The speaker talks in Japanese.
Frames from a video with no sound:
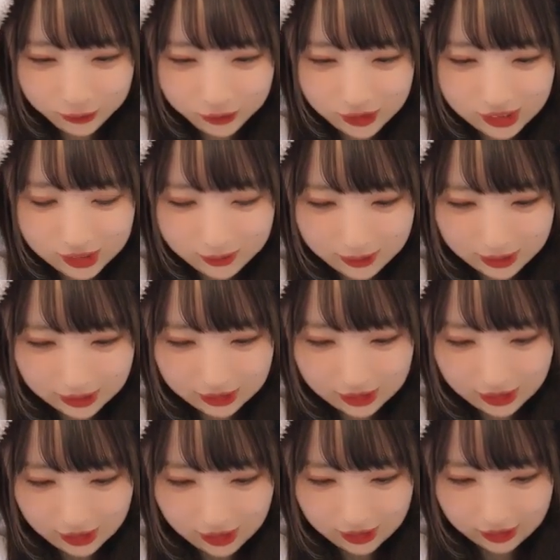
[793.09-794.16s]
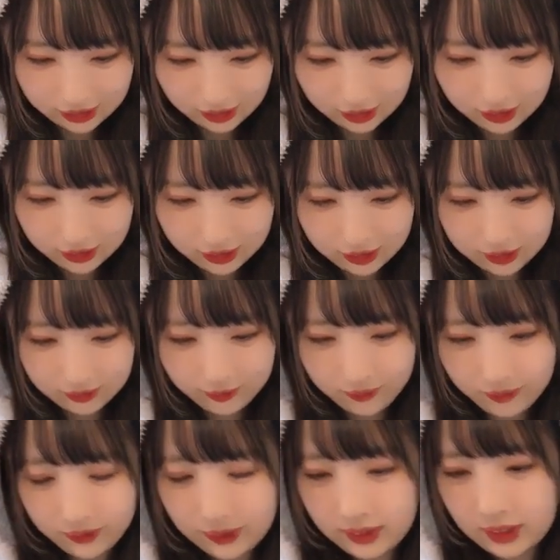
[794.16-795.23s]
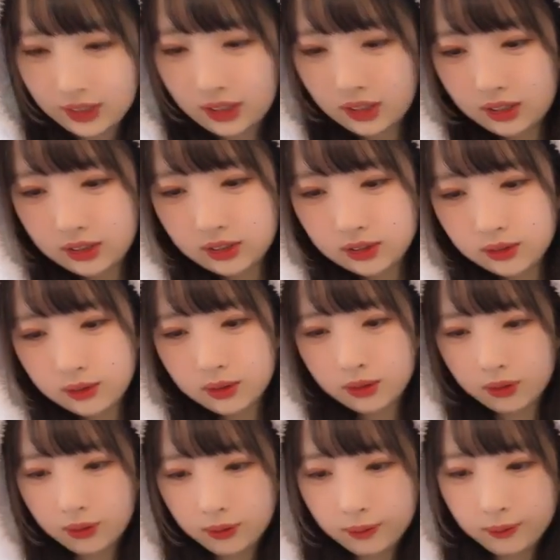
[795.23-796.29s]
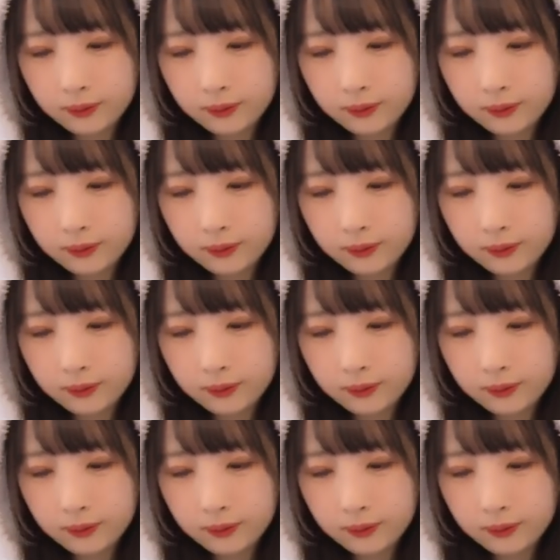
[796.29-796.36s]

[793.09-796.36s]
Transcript: 本当はそばが好きなんだそうよ